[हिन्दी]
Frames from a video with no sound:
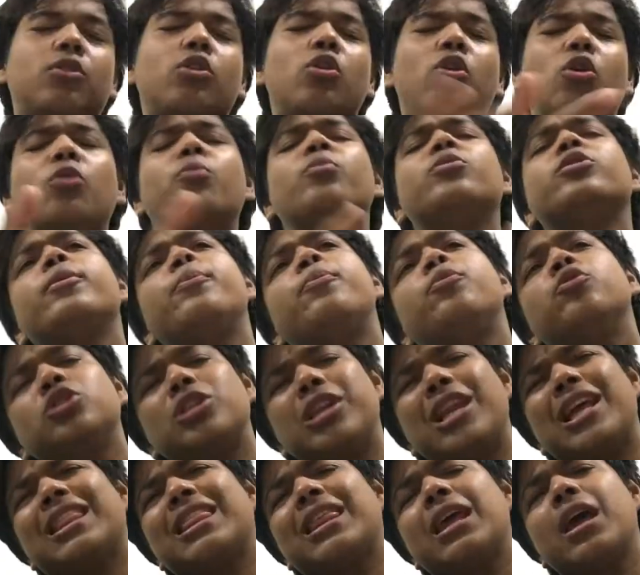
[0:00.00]
तो लोग मुझे
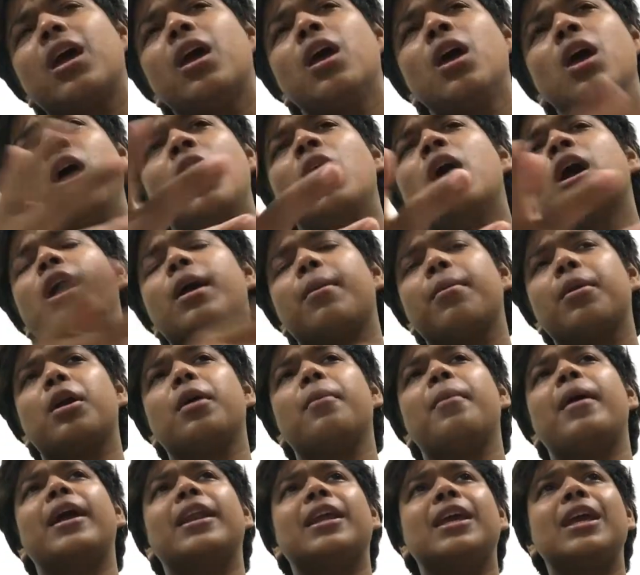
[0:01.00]
पूछ लेते हैं कभी
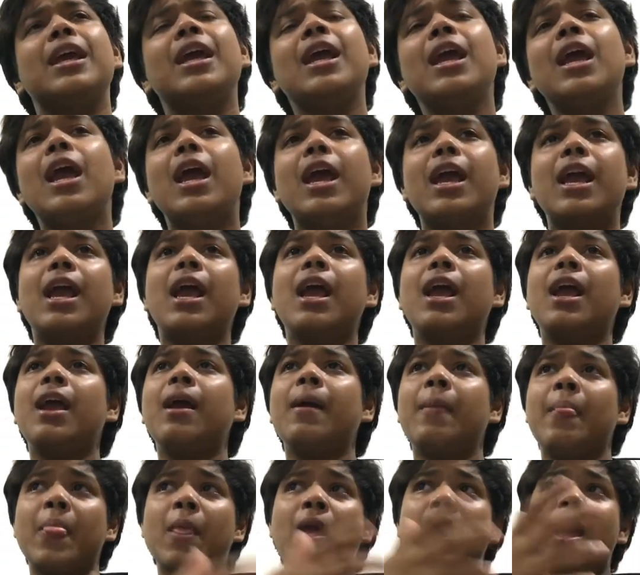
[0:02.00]
कभार कि
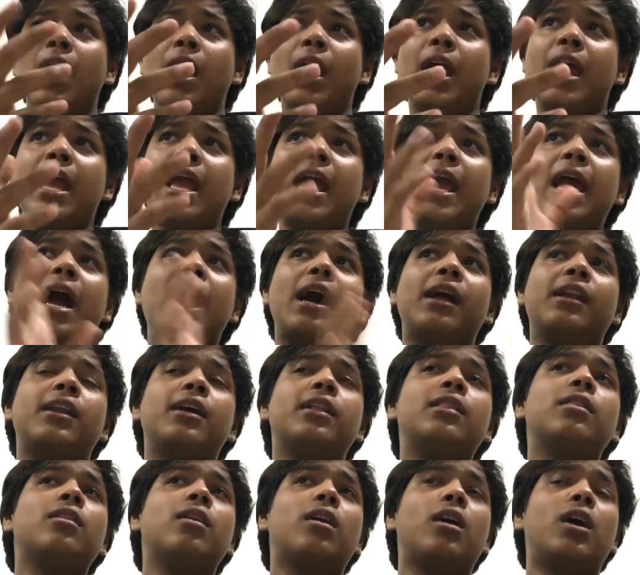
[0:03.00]
ए हे
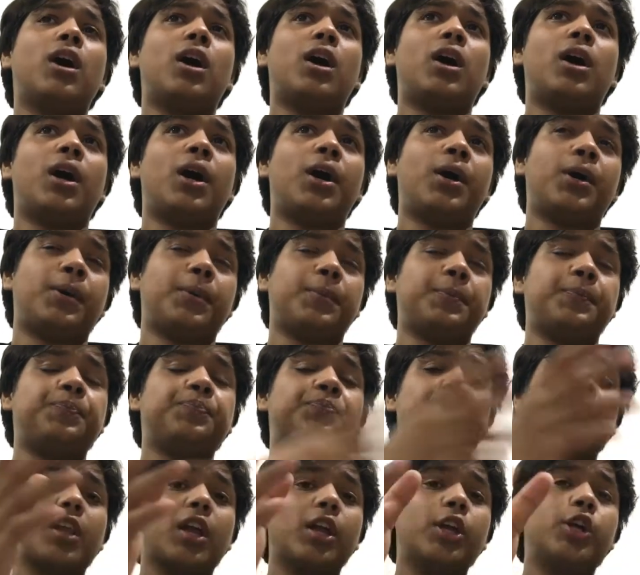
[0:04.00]

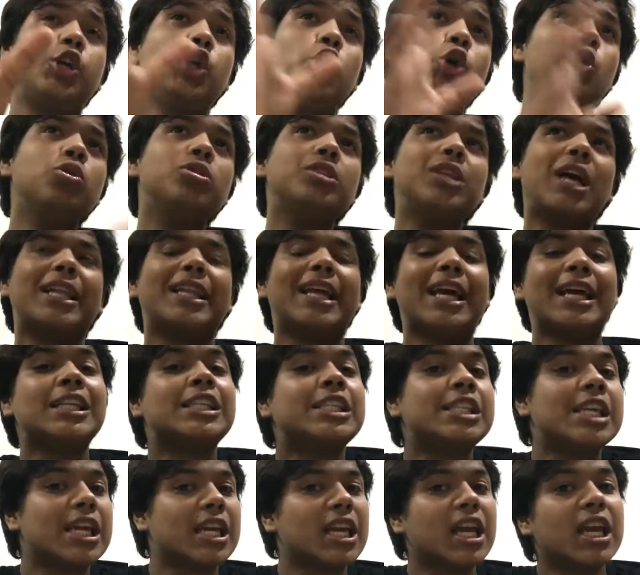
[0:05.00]
आनंद ड्यूक ज़्यादा
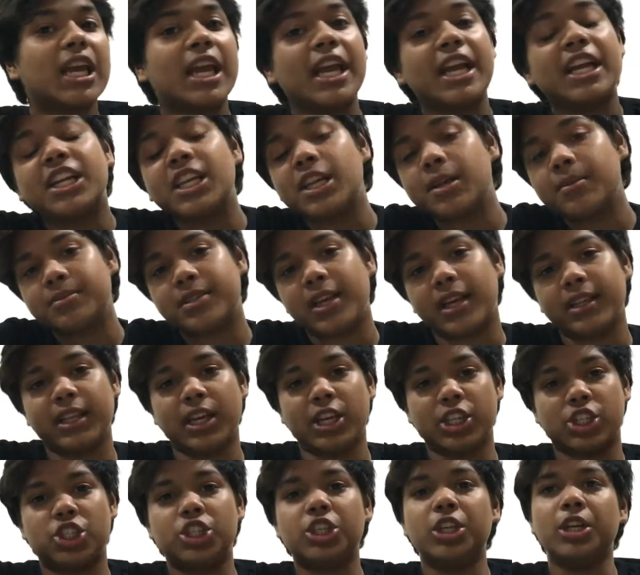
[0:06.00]
अच्छी है कि के टी एम ज़्यादा
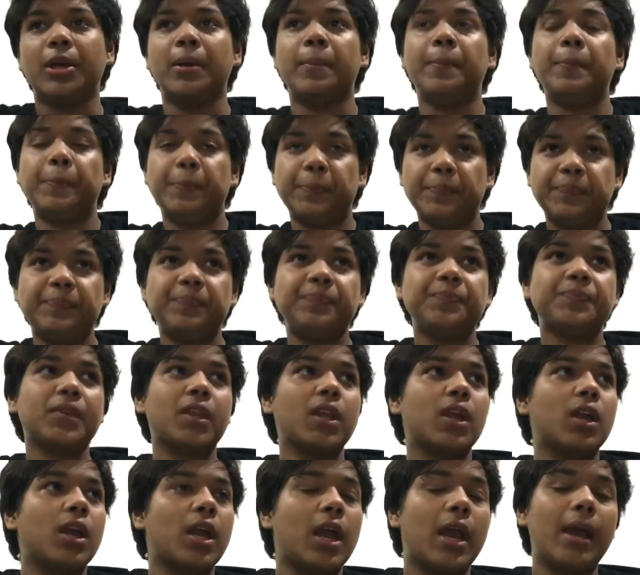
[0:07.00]
अच्छी है
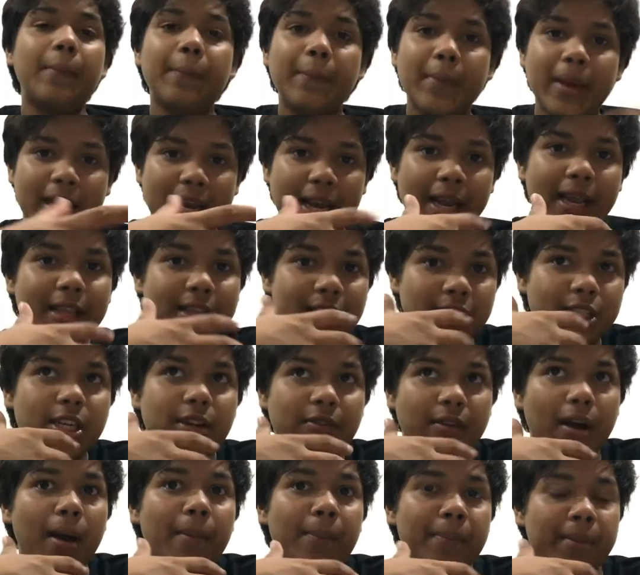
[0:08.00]
एंड मेरे
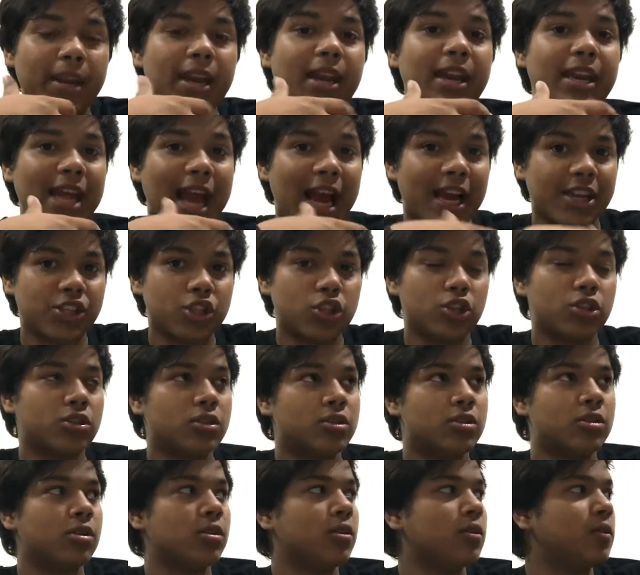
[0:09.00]
जवाब मेरे
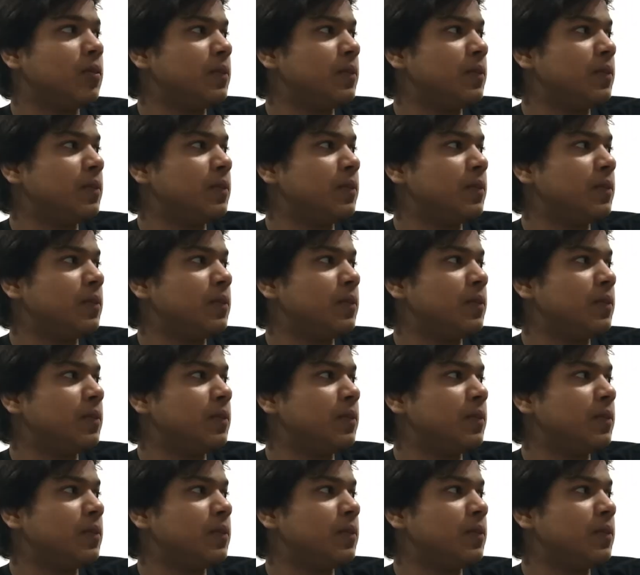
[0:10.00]
रिएक्शंस